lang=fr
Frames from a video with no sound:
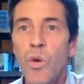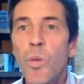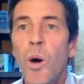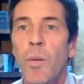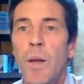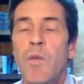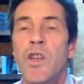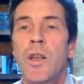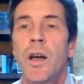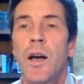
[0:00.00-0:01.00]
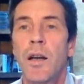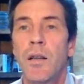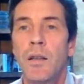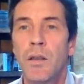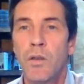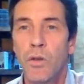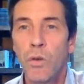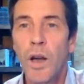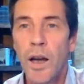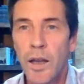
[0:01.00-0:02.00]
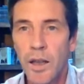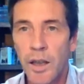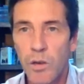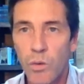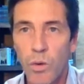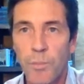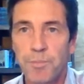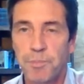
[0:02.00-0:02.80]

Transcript: le problème général de la réécriture.